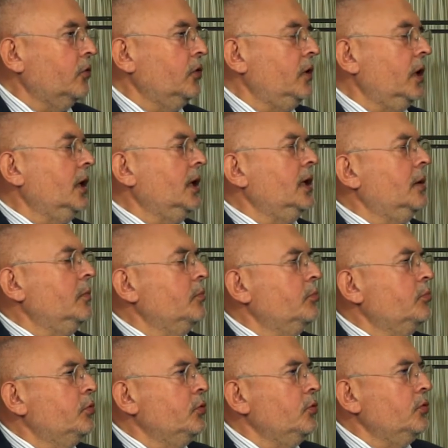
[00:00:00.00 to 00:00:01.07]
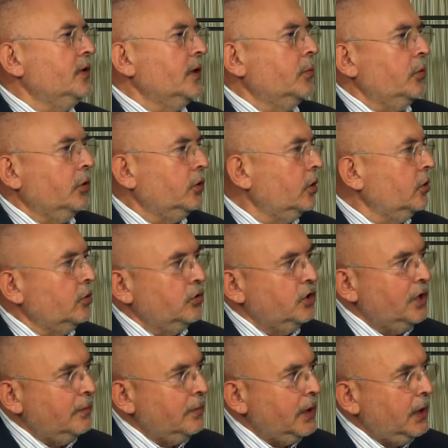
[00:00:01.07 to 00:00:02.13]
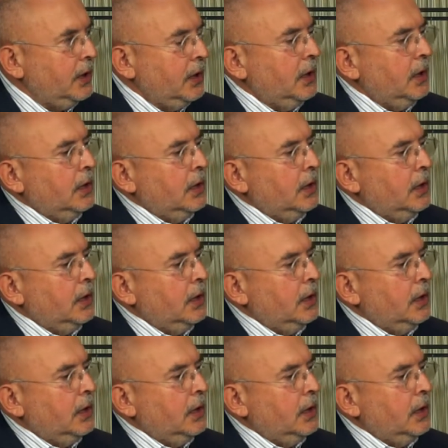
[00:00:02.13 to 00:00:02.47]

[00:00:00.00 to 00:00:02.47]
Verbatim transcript: je dirais qu'il est plus important que jamais